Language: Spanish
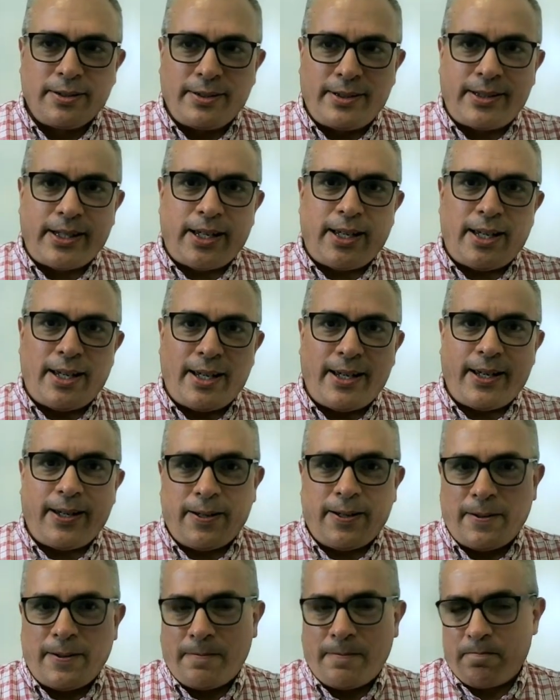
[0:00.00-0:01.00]

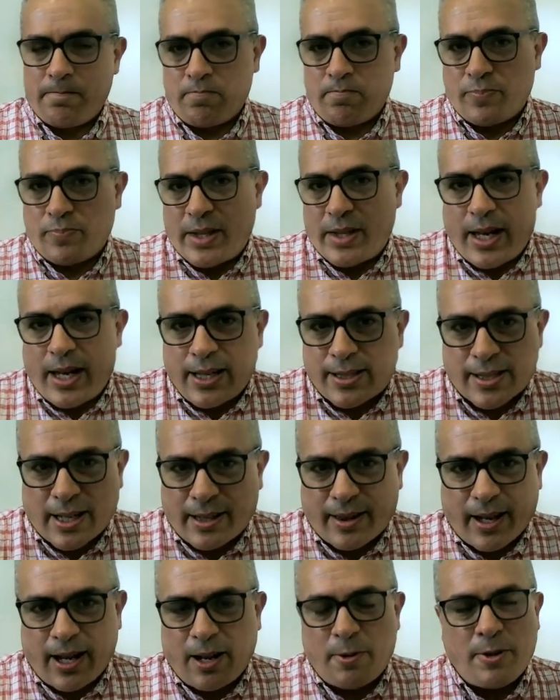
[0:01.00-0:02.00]
de,
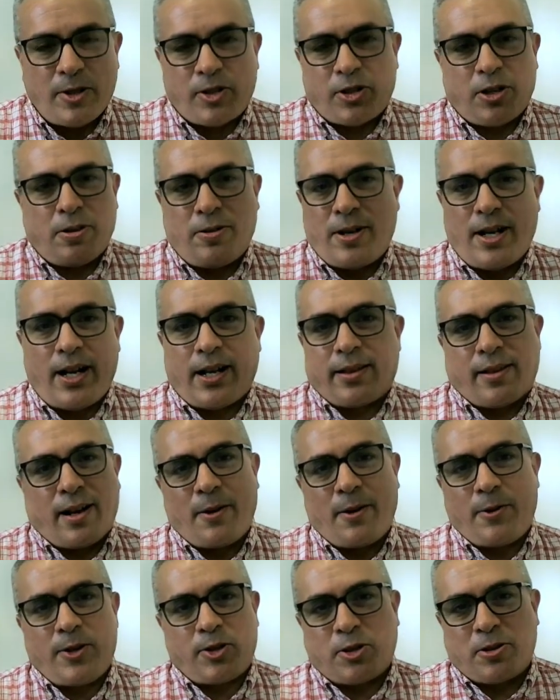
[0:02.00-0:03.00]
esa televisión y la
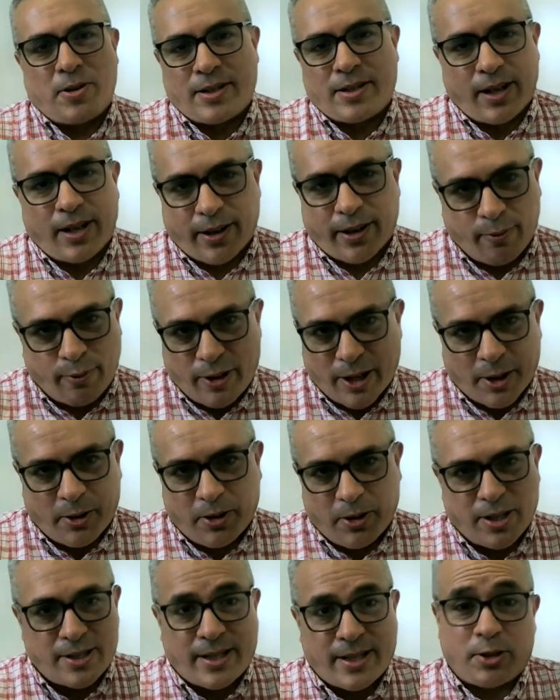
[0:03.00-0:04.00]
televisión es el
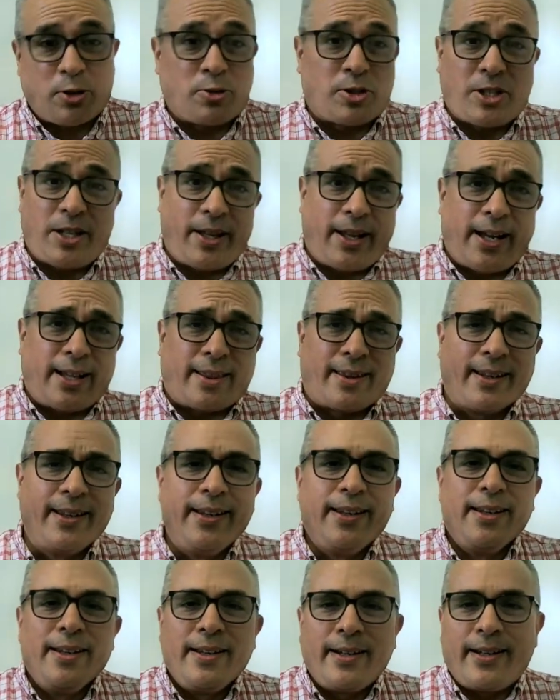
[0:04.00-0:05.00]
reflejo de esa sociedad.
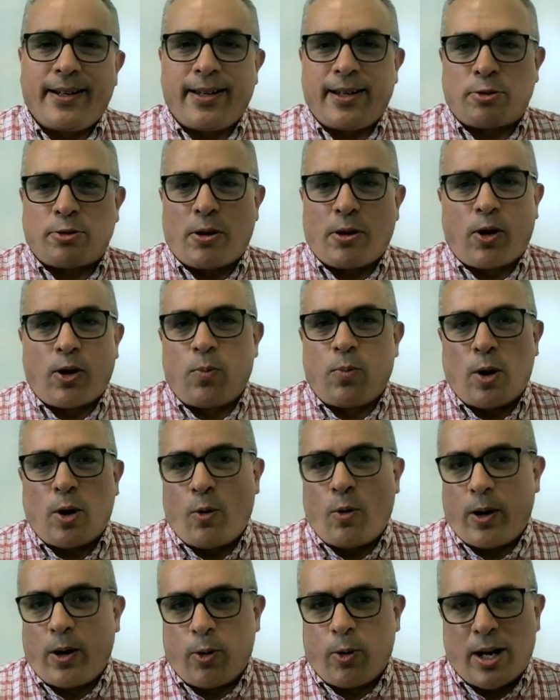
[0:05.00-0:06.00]
Claro. Esto es como el
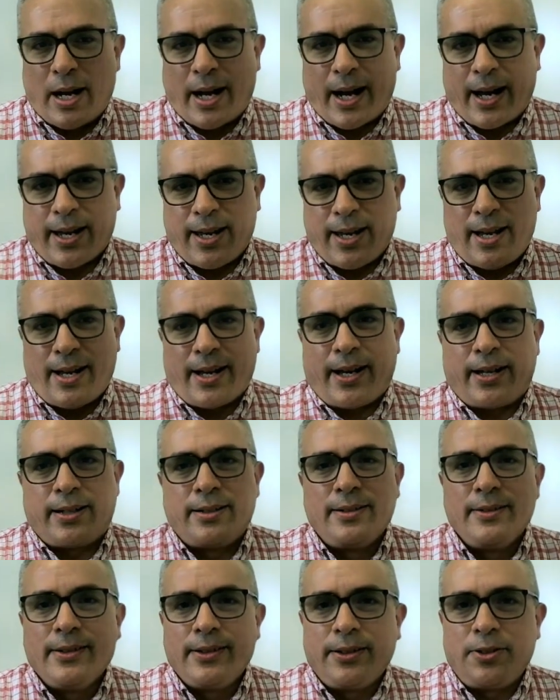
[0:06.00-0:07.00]
huevo y la gallina.
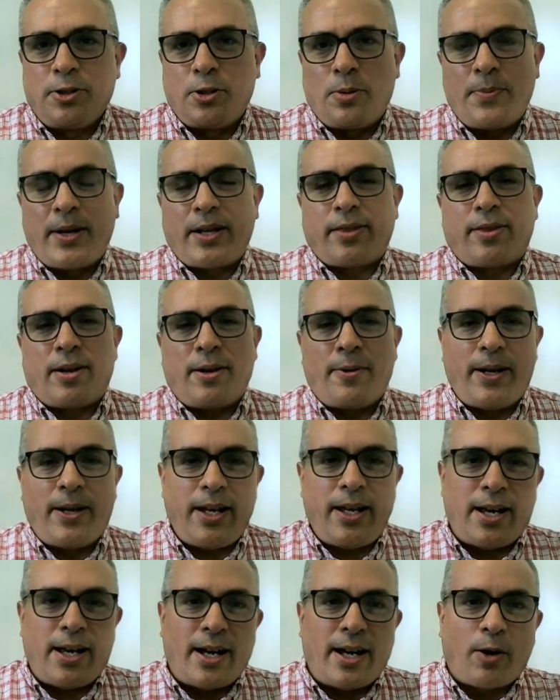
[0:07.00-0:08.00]
No me
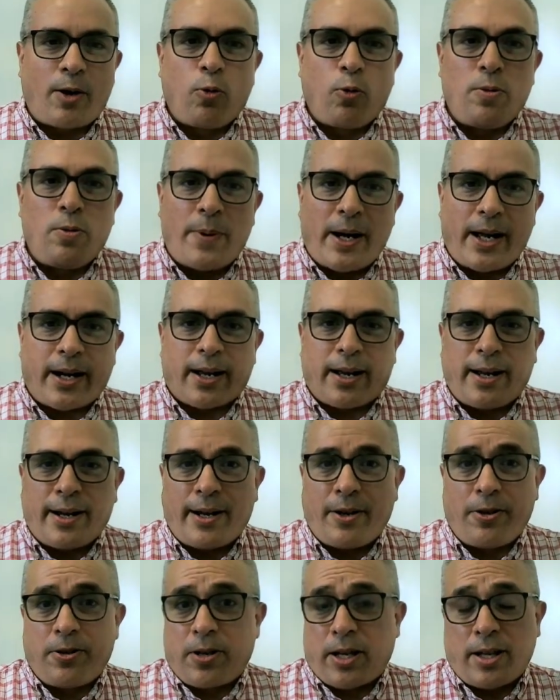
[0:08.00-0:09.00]
atrevería a culpar.
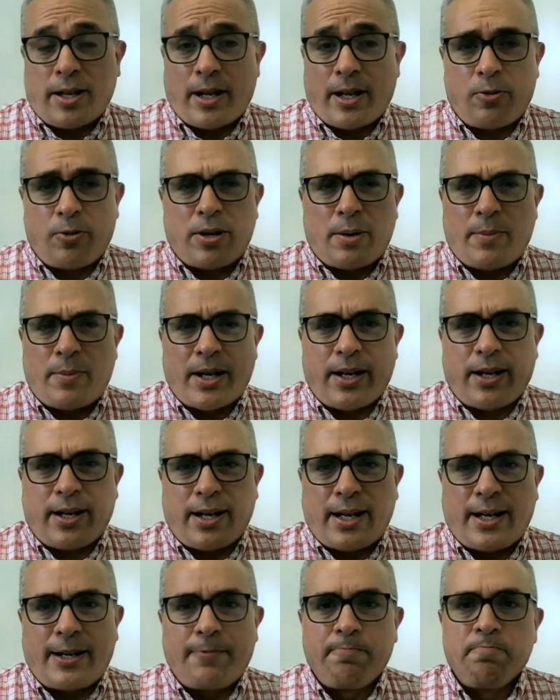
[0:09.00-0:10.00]
Creo que de alguna
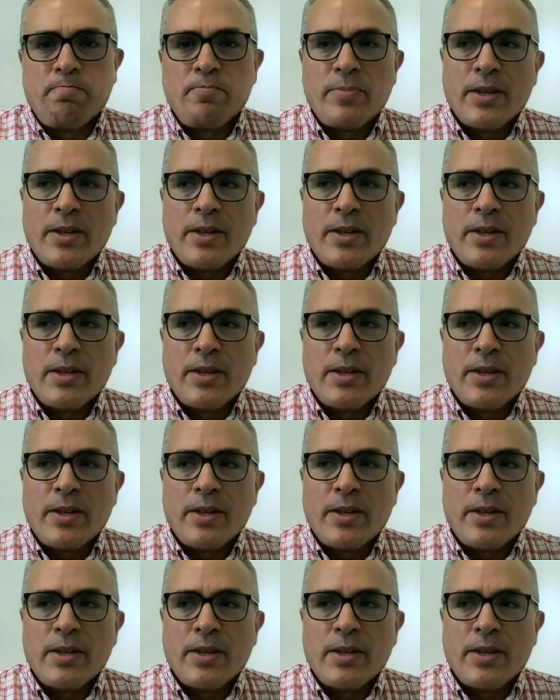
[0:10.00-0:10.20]
manera